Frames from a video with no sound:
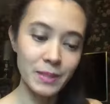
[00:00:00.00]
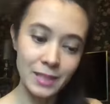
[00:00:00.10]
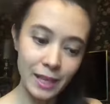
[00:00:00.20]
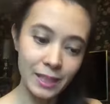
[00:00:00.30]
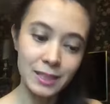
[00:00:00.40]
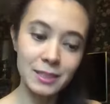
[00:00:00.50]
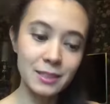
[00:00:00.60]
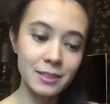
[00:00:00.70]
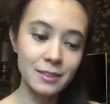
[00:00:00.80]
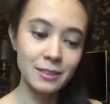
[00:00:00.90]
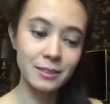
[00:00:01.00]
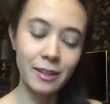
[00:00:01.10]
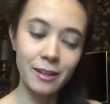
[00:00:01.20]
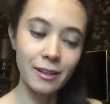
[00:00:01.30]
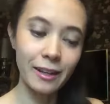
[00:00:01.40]
บพิเศษขึ้น
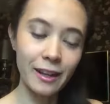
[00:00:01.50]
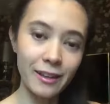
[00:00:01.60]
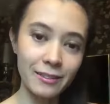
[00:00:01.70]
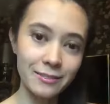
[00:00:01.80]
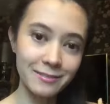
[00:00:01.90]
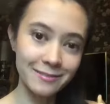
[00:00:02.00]
เยอะเลยค่ะ